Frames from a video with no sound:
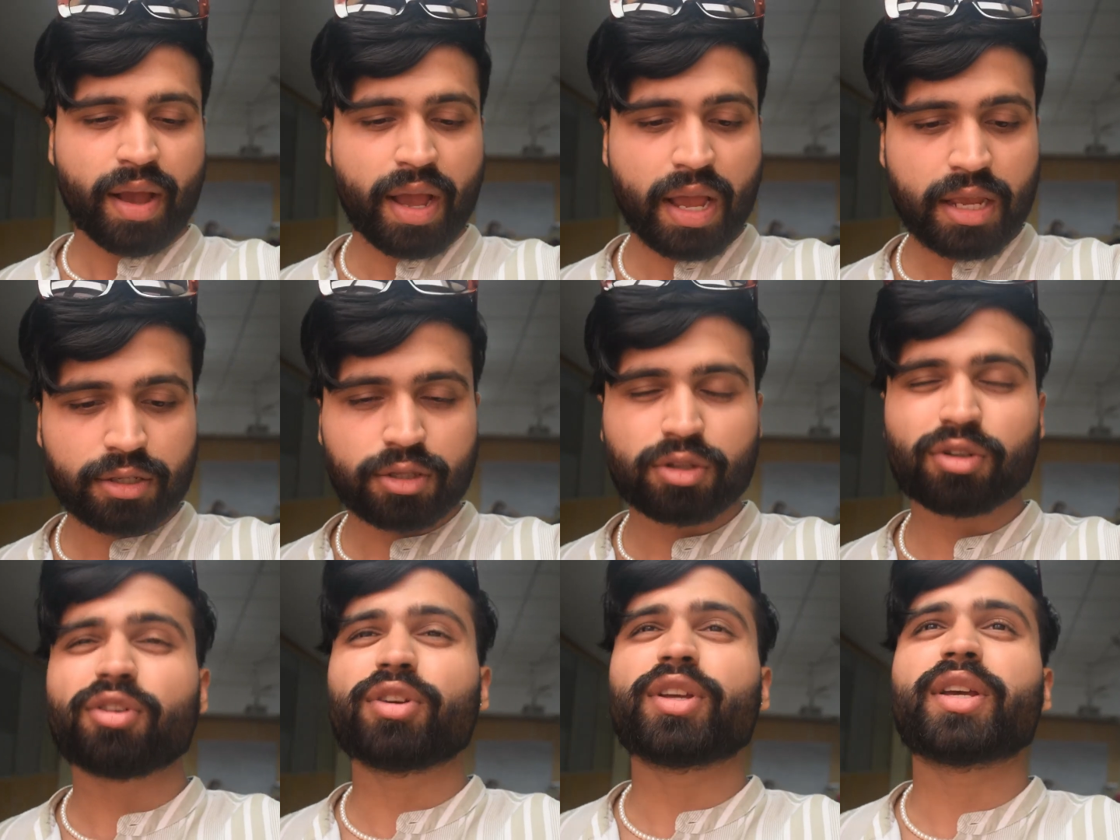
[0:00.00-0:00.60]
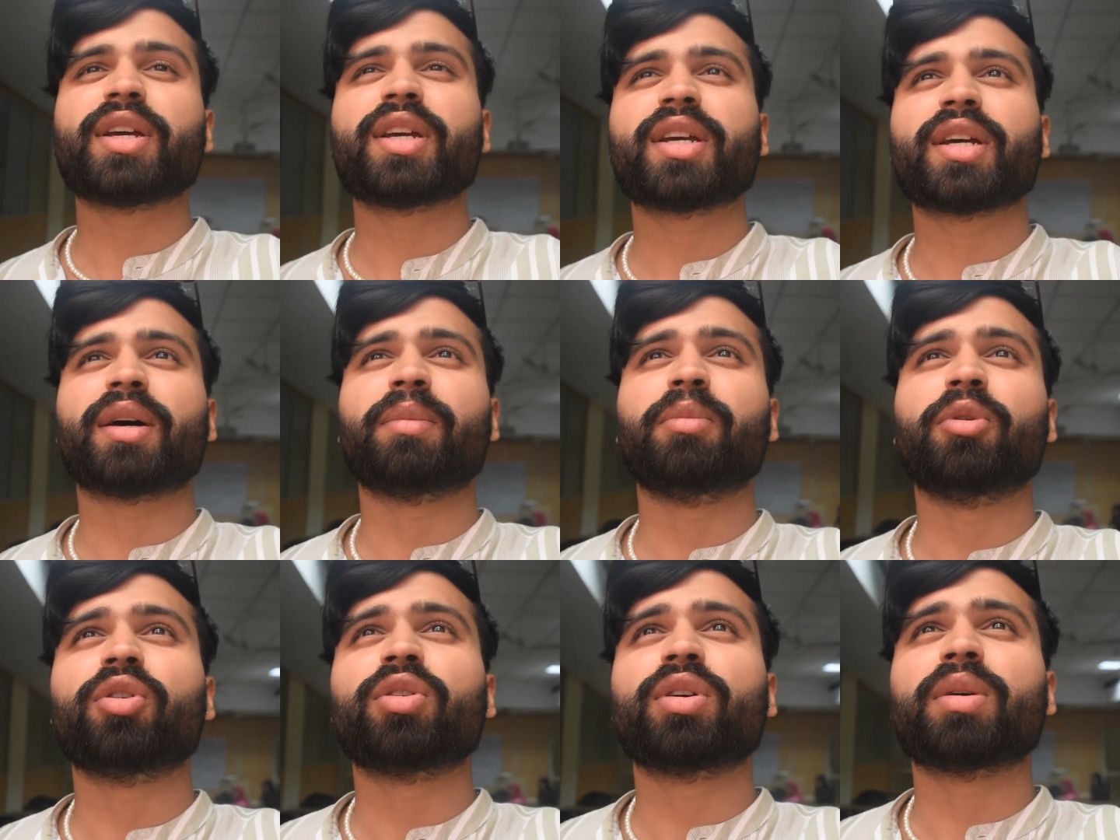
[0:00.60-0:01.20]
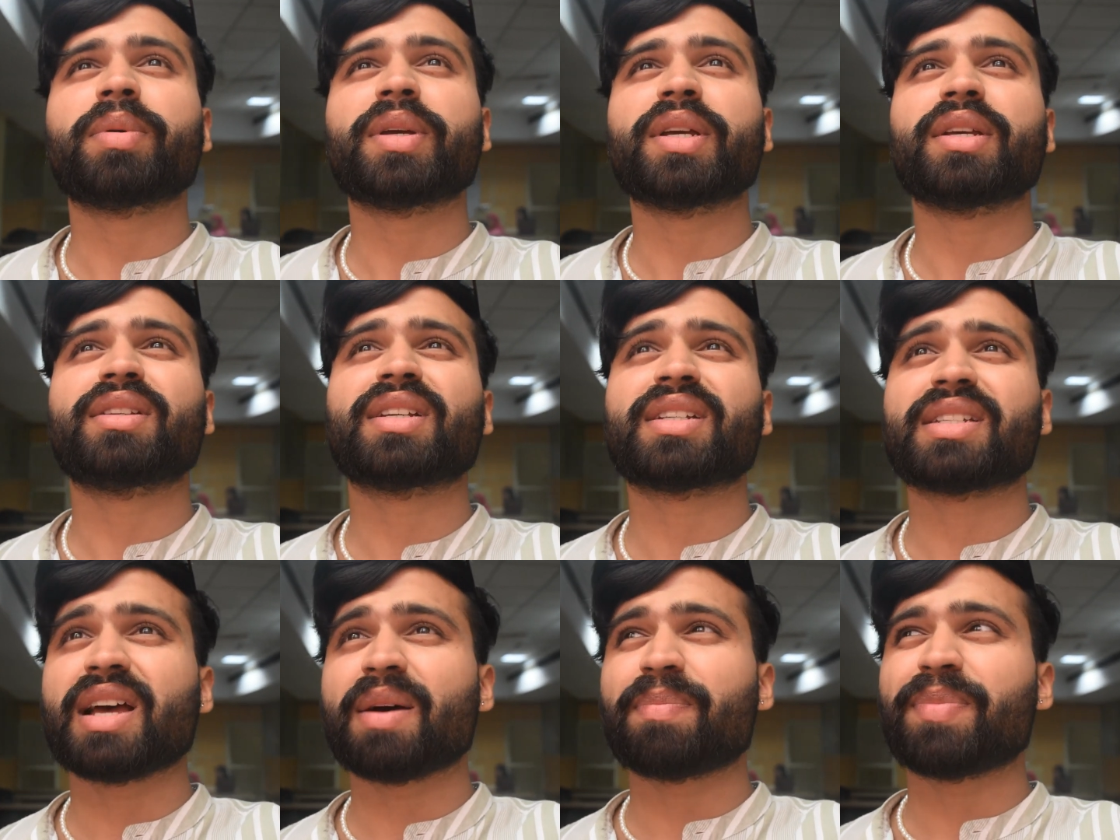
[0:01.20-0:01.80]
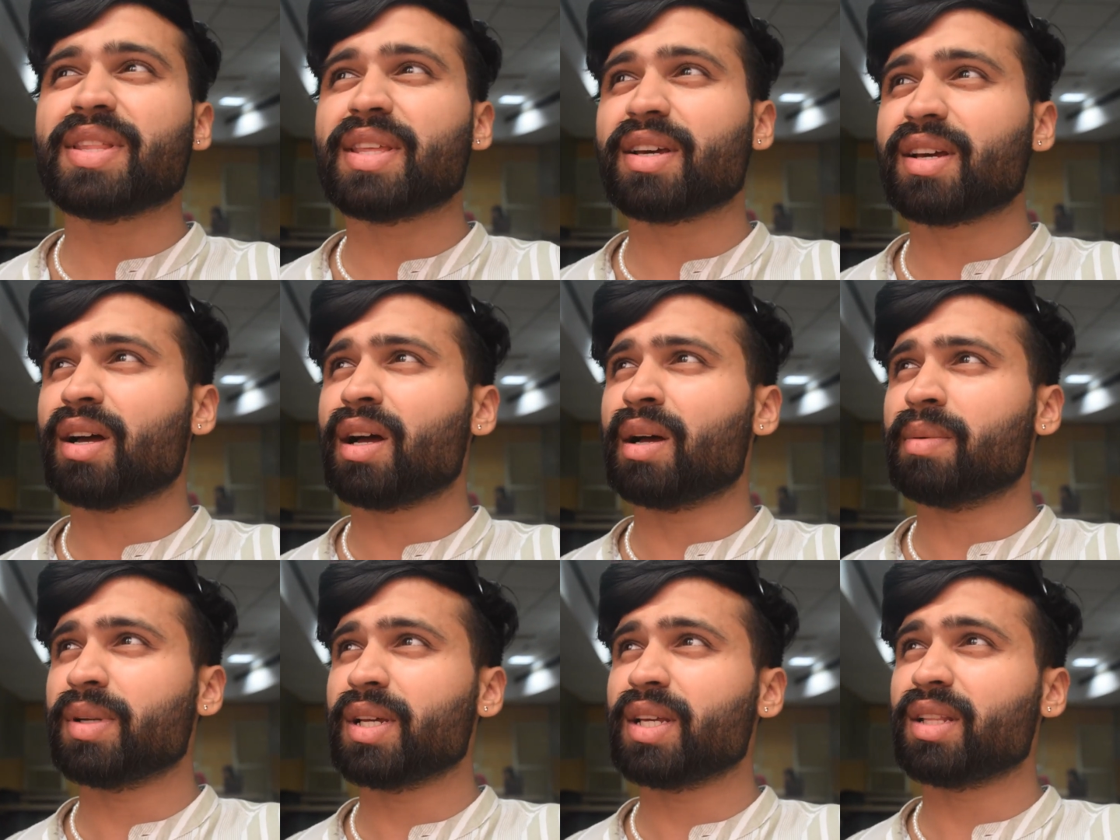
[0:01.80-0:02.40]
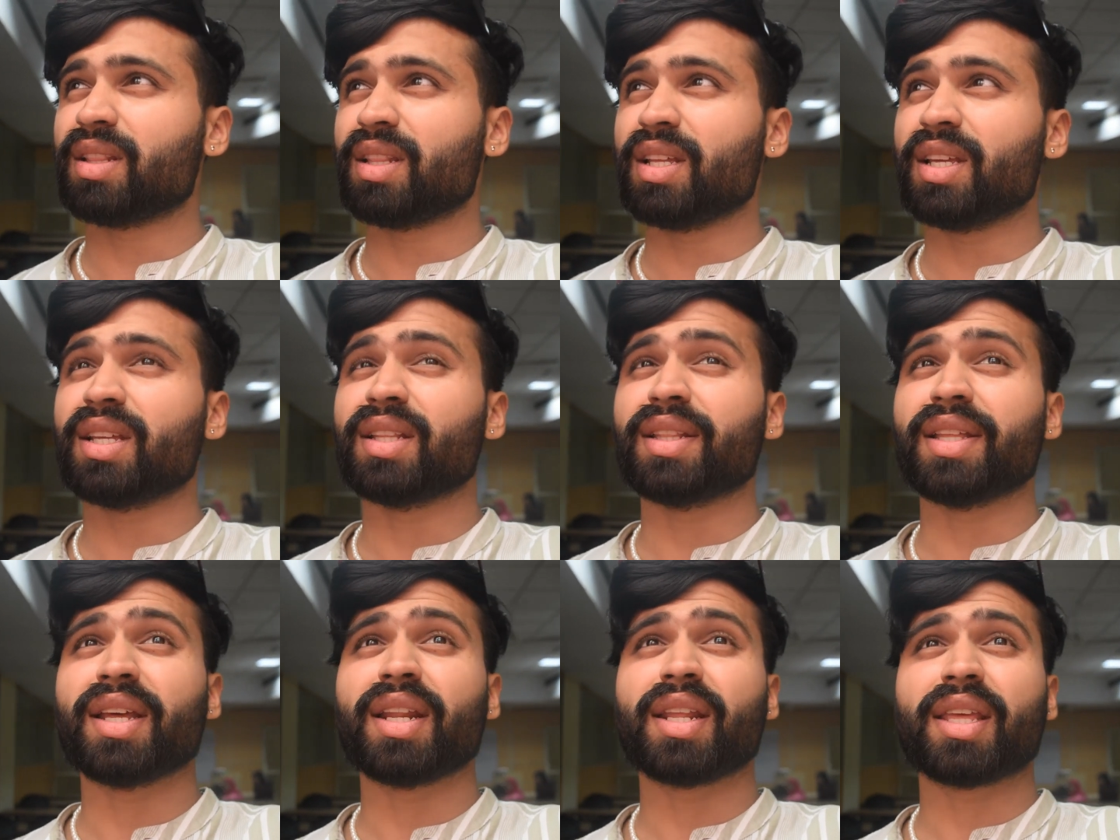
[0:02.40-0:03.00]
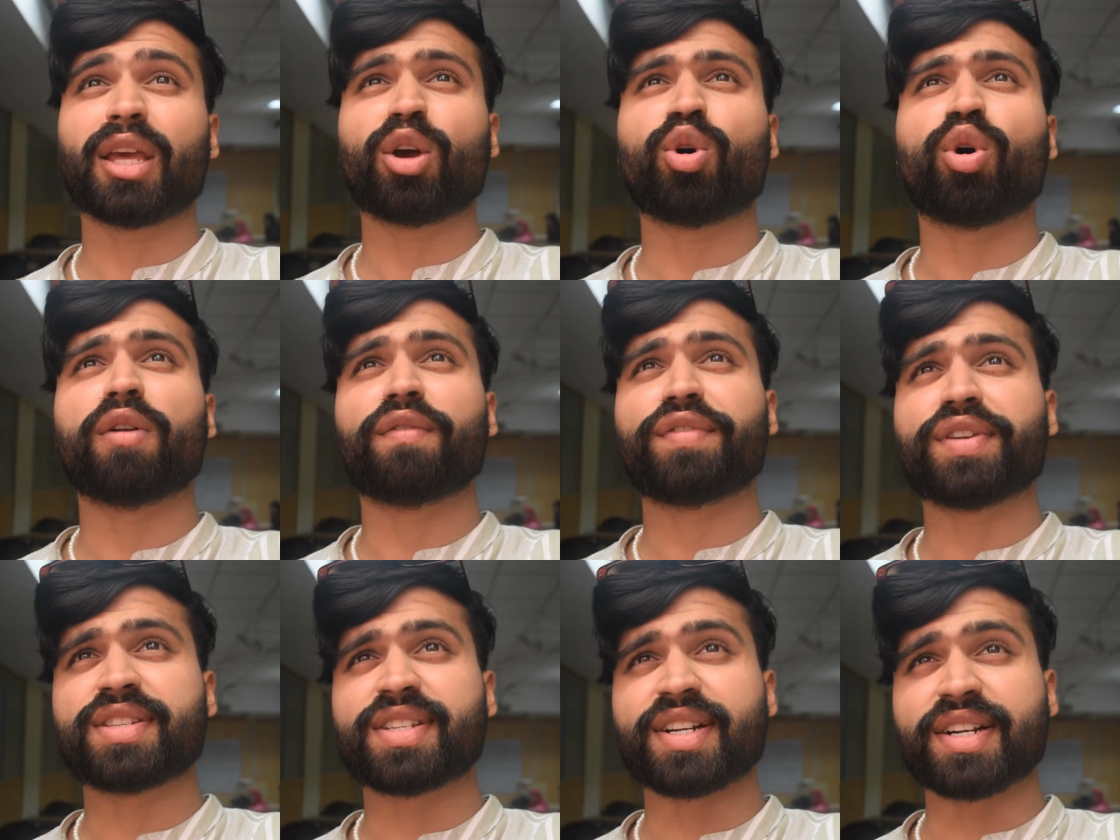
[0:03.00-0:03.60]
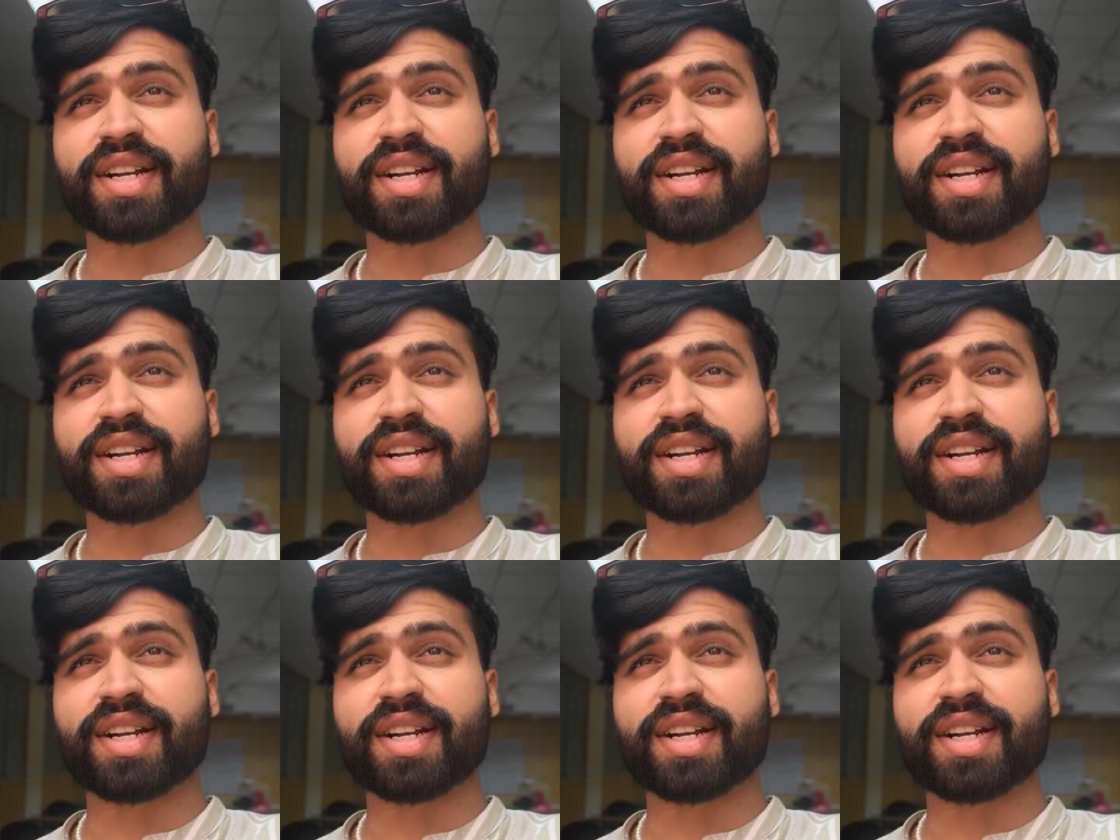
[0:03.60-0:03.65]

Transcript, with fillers: गैस तो ये हम लोग अभी जैसे आपने देखा हमने इतनी देर की कॉन्फ्रेंस